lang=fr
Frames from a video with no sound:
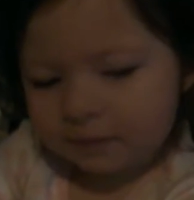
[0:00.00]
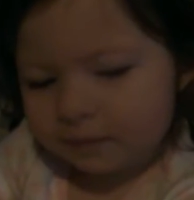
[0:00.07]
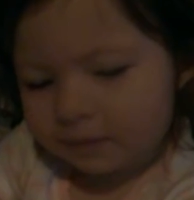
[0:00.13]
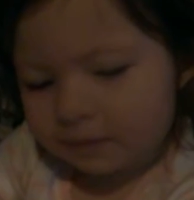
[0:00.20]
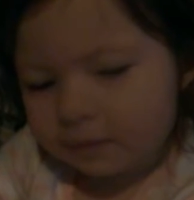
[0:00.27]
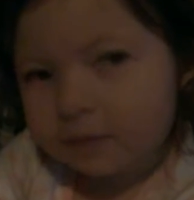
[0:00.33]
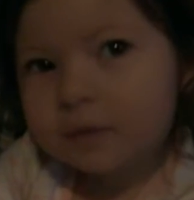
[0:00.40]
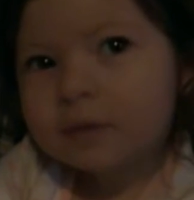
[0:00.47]
Est-ce que
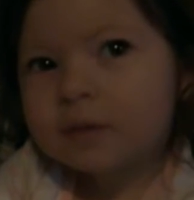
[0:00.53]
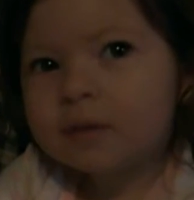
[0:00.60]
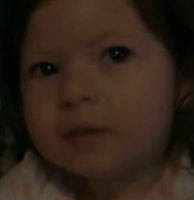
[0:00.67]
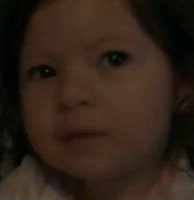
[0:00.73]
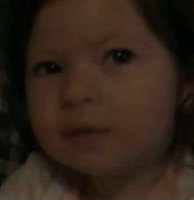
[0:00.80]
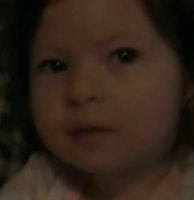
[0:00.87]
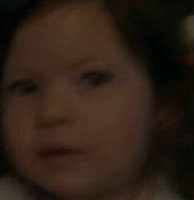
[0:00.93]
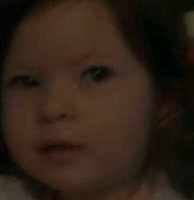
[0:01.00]
tu fais un gros
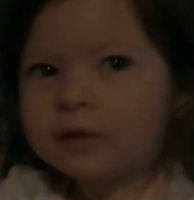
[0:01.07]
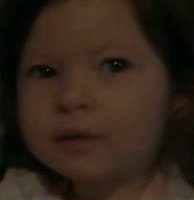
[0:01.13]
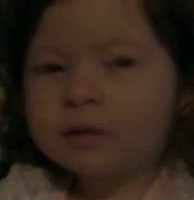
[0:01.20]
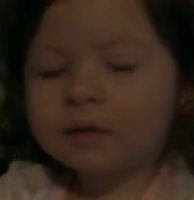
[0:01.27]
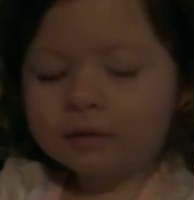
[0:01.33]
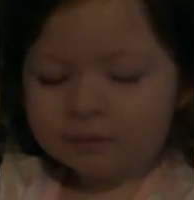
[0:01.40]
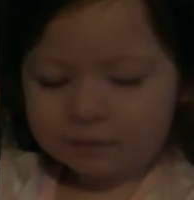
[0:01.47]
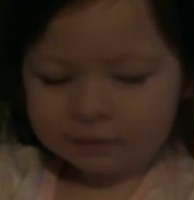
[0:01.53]
bisou pour
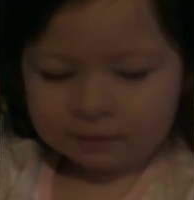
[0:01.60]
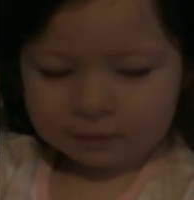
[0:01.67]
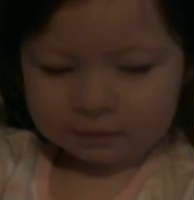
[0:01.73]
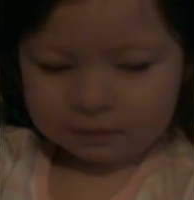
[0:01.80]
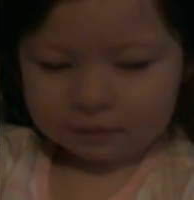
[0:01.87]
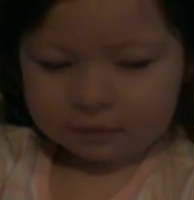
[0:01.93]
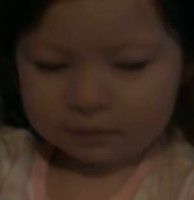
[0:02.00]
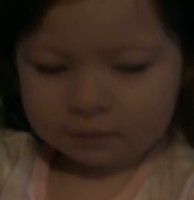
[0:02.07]
ma tante
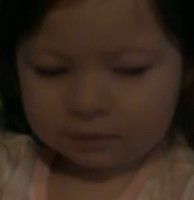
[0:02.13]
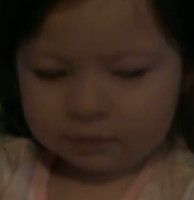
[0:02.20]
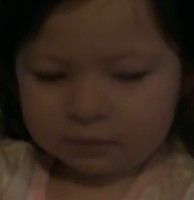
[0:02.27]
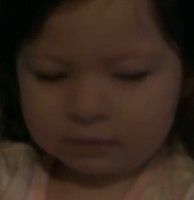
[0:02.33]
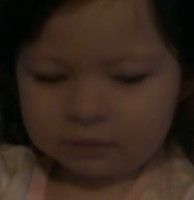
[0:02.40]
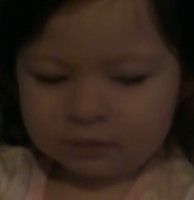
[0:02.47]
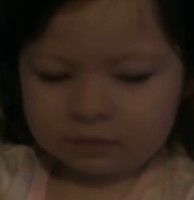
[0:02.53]
Jacqueline?